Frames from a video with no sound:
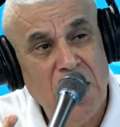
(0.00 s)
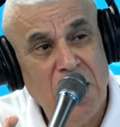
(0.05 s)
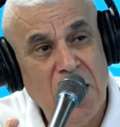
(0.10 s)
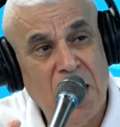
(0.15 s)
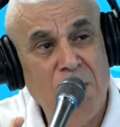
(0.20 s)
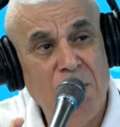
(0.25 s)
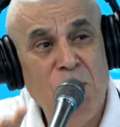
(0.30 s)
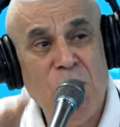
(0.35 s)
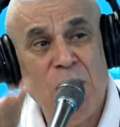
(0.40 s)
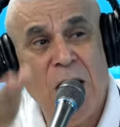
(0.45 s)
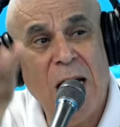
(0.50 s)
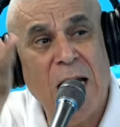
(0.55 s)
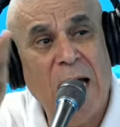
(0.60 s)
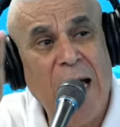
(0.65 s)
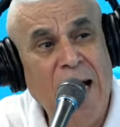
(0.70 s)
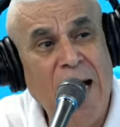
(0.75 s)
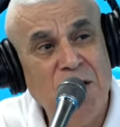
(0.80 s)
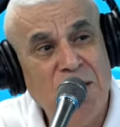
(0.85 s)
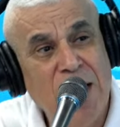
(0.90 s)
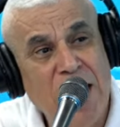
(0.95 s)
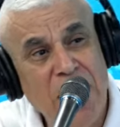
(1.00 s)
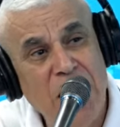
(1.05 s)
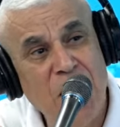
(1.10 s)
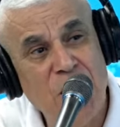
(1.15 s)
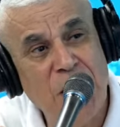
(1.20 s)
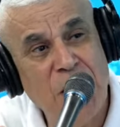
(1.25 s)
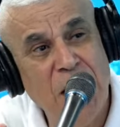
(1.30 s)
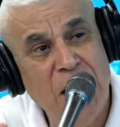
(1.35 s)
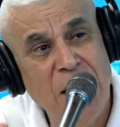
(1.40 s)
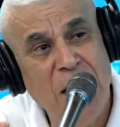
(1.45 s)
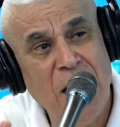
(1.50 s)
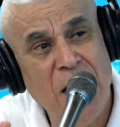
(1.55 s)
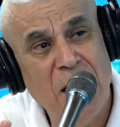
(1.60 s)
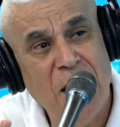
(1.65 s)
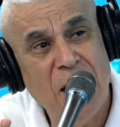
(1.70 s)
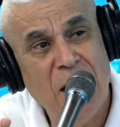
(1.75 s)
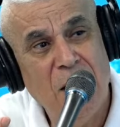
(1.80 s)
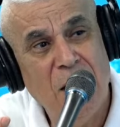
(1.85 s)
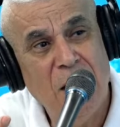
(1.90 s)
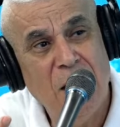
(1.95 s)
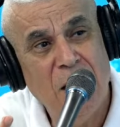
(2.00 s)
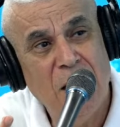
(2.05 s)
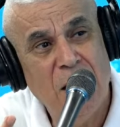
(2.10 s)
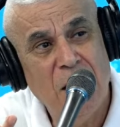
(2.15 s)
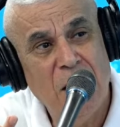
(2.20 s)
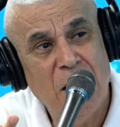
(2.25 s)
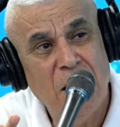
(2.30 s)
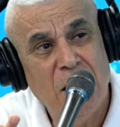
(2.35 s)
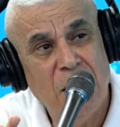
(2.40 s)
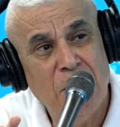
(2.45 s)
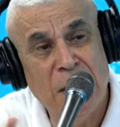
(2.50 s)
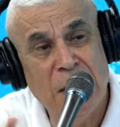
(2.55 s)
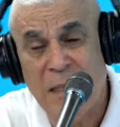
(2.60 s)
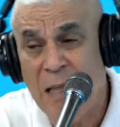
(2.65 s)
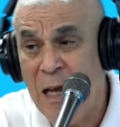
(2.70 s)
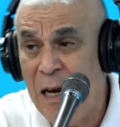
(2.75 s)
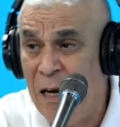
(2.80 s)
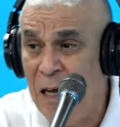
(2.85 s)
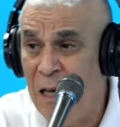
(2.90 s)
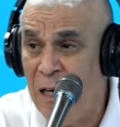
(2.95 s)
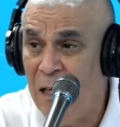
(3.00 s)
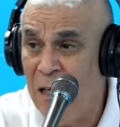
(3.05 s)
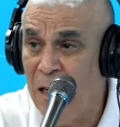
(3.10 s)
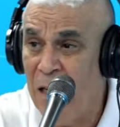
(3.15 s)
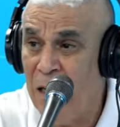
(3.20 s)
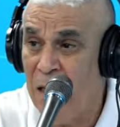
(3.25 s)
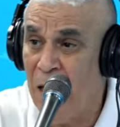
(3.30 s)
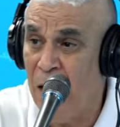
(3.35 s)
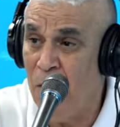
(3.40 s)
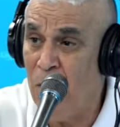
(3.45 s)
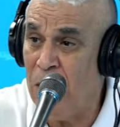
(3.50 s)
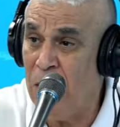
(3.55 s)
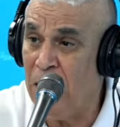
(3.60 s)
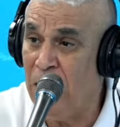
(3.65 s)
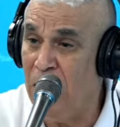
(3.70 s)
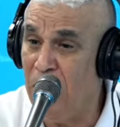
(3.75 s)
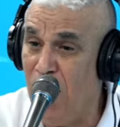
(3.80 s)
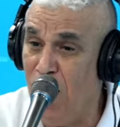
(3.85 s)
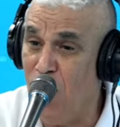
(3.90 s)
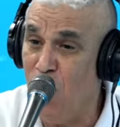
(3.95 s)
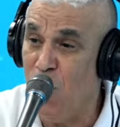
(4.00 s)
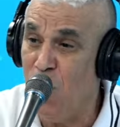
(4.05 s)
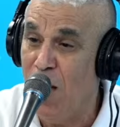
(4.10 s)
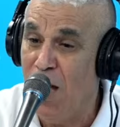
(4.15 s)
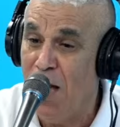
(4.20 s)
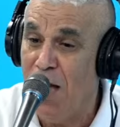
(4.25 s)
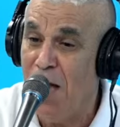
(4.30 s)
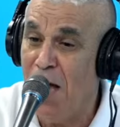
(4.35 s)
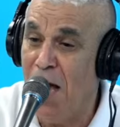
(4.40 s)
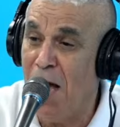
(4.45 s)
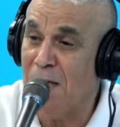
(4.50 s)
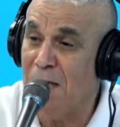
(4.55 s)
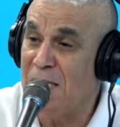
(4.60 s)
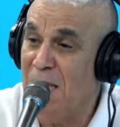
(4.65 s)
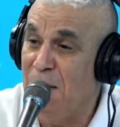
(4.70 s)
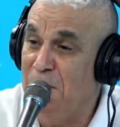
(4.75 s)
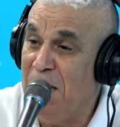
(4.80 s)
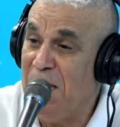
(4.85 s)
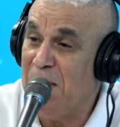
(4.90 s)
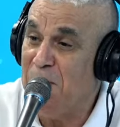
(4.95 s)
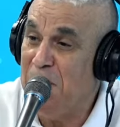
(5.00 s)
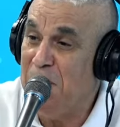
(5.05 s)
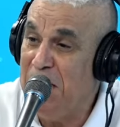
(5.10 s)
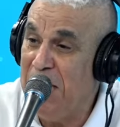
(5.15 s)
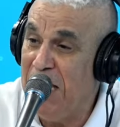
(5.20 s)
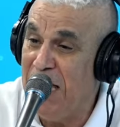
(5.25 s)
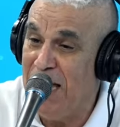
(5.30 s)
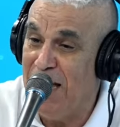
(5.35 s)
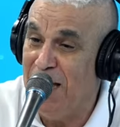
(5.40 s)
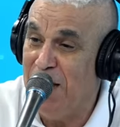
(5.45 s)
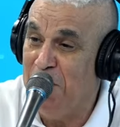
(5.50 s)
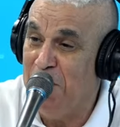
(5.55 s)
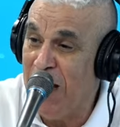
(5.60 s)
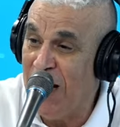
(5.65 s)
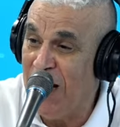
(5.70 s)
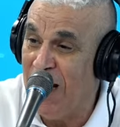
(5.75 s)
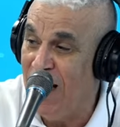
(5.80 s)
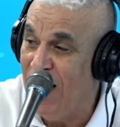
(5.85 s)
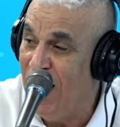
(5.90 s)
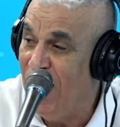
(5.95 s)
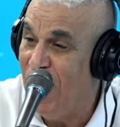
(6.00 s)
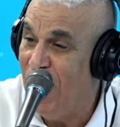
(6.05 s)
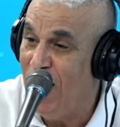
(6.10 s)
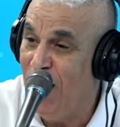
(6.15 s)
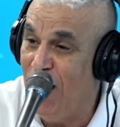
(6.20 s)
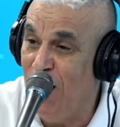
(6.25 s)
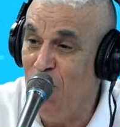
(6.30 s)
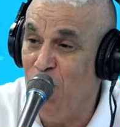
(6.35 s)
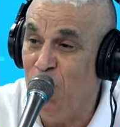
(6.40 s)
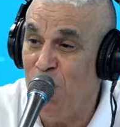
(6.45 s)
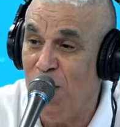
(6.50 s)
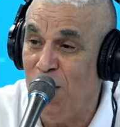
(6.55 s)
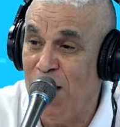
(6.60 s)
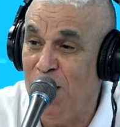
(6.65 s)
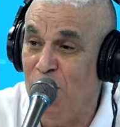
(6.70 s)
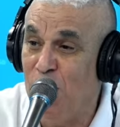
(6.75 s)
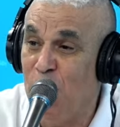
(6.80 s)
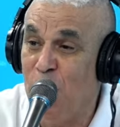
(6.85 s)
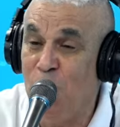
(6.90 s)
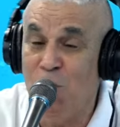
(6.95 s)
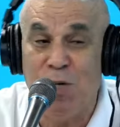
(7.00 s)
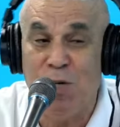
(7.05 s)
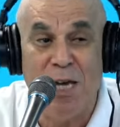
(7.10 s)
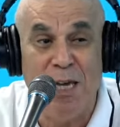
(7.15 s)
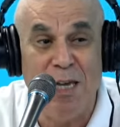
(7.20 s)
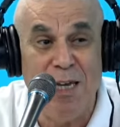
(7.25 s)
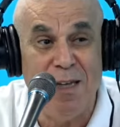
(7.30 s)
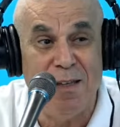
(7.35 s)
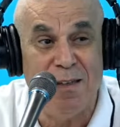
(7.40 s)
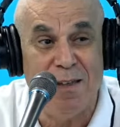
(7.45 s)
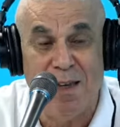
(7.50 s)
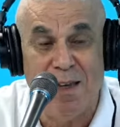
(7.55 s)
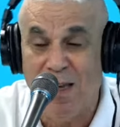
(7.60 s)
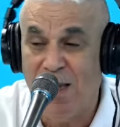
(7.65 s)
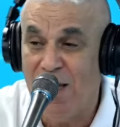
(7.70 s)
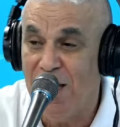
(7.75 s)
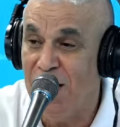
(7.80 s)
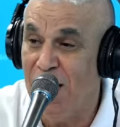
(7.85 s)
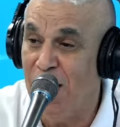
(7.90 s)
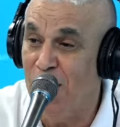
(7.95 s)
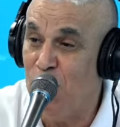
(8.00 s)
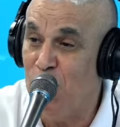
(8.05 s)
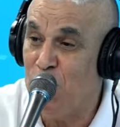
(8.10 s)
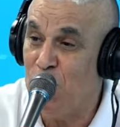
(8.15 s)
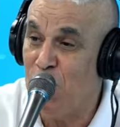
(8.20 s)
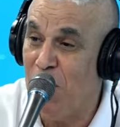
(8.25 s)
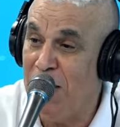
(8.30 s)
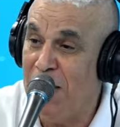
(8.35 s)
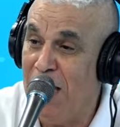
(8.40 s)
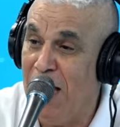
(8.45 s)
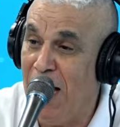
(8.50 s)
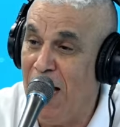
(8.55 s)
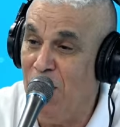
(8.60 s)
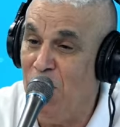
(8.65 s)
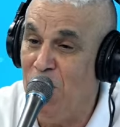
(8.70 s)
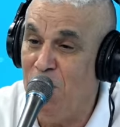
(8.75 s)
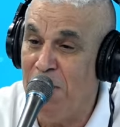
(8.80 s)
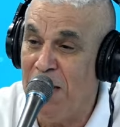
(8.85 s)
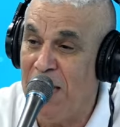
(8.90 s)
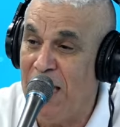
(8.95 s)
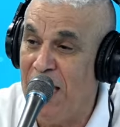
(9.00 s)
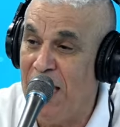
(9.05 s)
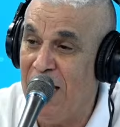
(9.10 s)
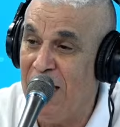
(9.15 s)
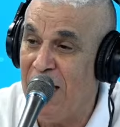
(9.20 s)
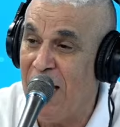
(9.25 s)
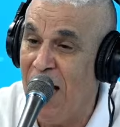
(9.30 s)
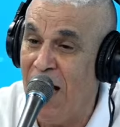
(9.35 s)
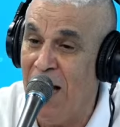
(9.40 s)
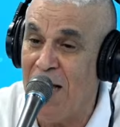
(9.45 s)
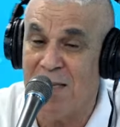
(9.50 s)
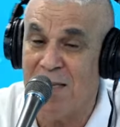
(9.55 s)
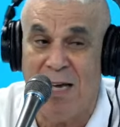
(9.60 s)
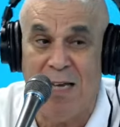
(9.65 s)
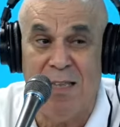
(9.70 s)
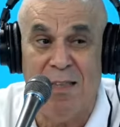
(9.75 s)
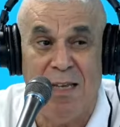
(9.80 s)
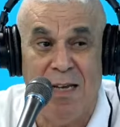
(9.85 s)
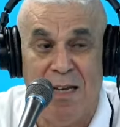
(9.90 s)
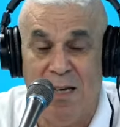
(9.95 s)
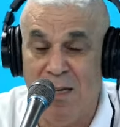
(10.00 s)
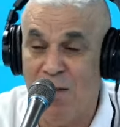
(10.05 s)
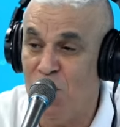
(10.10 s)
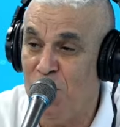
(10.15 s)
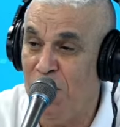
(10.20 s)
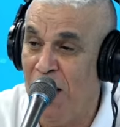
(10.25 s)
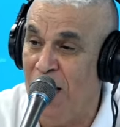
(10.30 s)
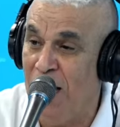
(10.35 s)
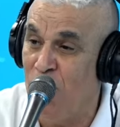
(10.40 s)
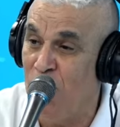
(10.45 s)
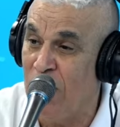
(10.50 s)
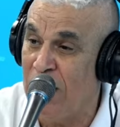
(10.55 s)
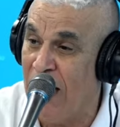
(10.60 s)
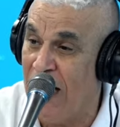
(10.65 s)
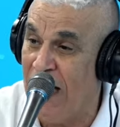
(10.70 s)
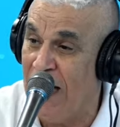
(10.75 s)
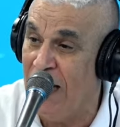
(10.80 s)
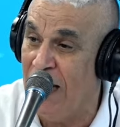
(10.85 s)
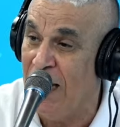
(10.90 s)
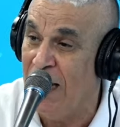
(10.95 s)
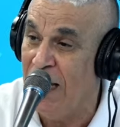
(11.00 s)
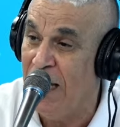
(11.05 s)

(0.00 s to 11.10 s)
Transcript: يا اخي مش ارقى حاجه عندنا الشهاده بطلنا يا ولادي راهو اقصى ما يتمناه المرء انه انه يكون شهيد لانه الشهداء عندهم مكان خاص عند عند سبحانه وتعالى